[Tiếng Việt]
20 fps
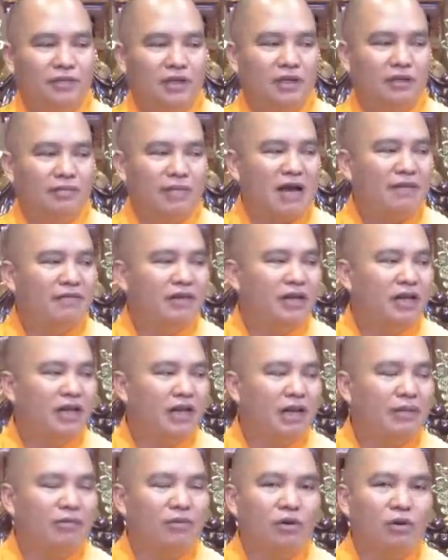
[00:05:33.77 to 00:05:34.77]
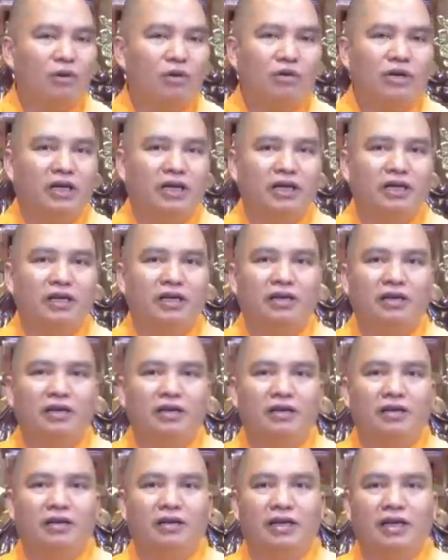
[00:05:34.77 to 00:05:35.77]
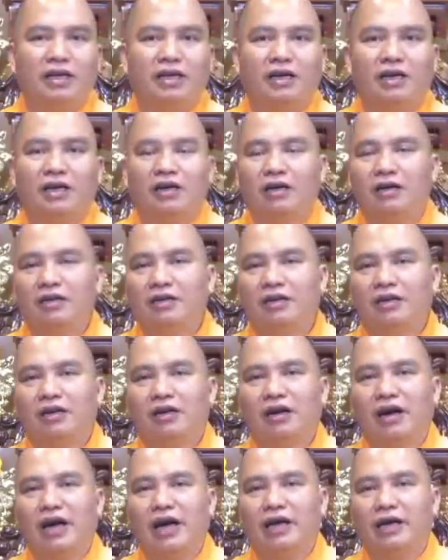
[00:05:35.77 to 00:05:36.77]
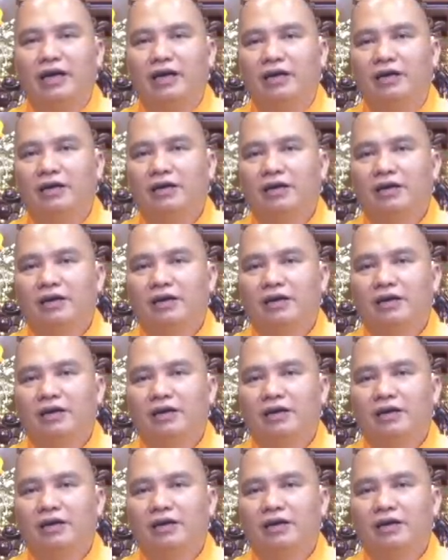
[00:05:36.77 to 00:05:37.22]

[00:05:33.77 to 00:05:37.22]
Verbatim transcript: mang về đây làm cỗ để gì để nhớ ngày